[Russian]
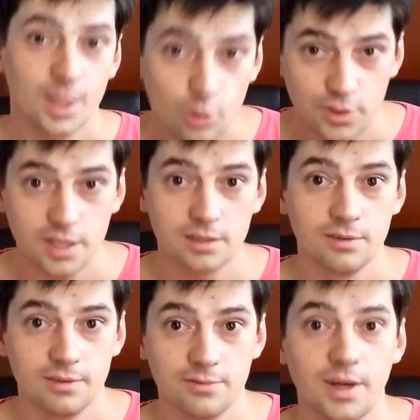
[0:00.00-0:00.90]
А я
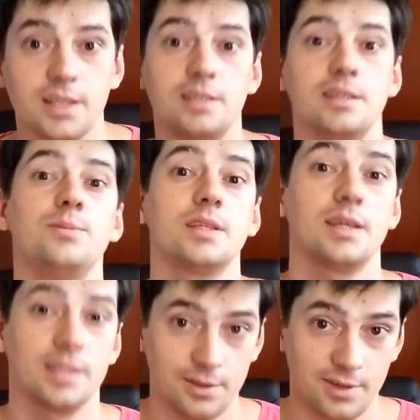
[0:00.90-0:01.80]
уверен, вы хотите
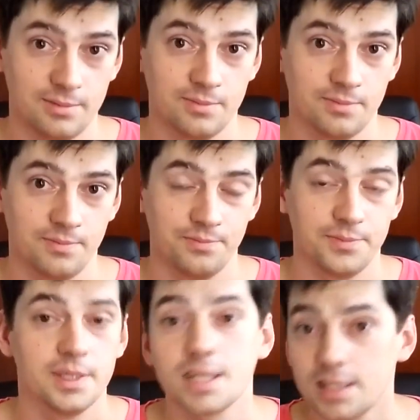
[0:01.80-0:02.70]
именно этого.
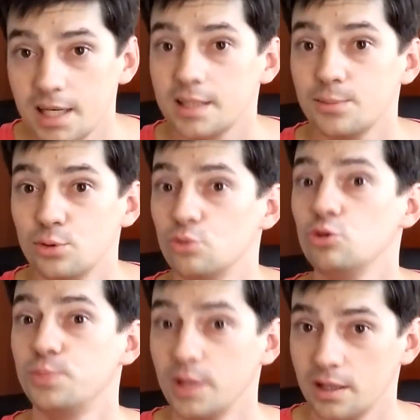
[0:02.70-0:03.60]
Тогда это
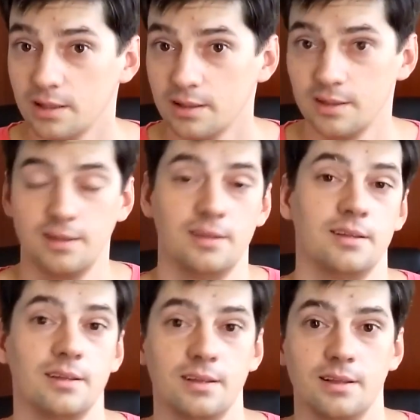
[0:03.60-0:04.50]
будет успех.
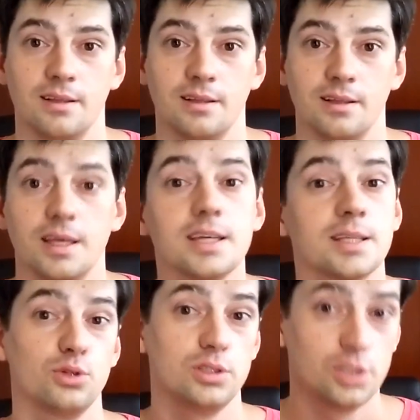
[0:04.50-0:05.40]

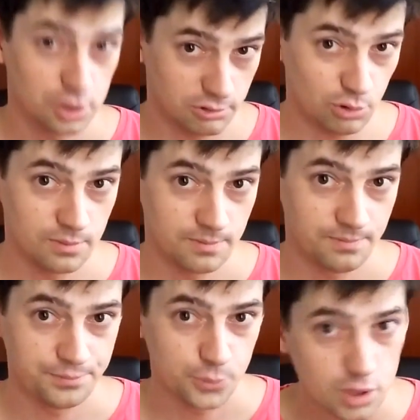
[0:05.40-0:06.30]
И это будет
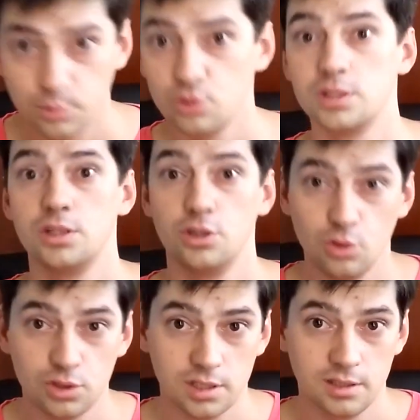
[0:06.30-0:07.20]
тяжело, но это будет
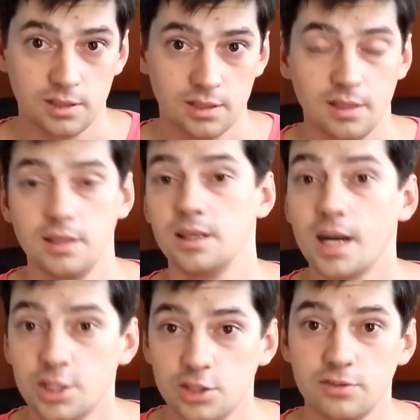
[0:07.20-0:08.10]
серьезный
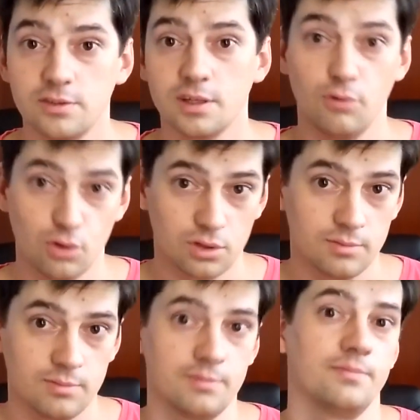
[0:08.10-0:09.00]
и качественный
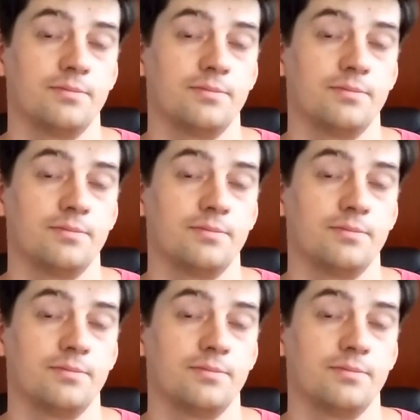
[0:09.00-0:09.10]
рывок.